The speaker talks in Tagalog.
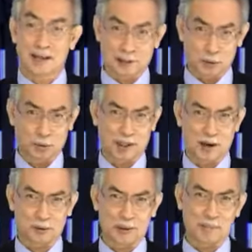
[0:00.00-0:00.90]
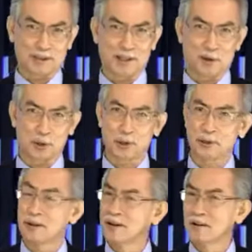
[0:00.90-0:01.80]
ng katakot-takot na
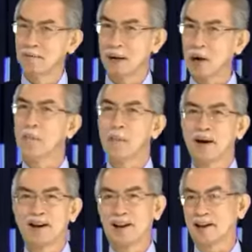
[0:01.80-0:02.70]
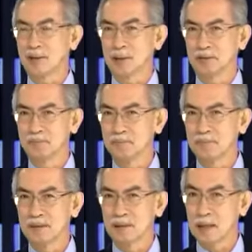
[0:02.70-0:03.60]
batikos bago pa man ang eleksyon.
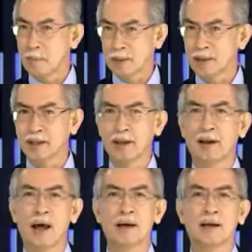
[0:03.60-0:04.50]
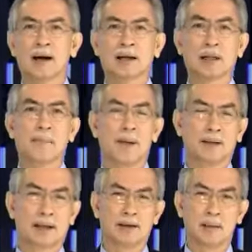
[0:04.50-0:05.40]
Dapat din kilalanin ang
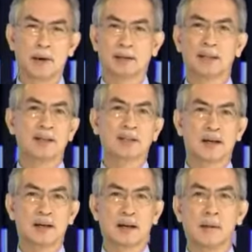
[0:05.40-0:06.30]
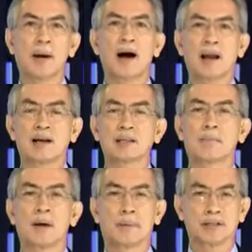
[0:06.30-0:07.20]
katapatan ng mga teacher na namahala sa
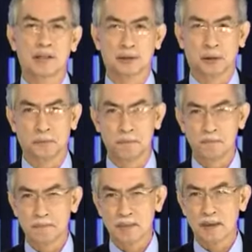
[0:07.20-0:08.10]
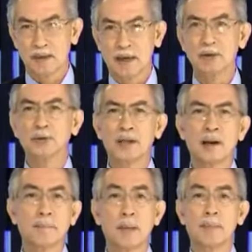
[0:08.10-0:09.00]
mga presinto. Ganon din ang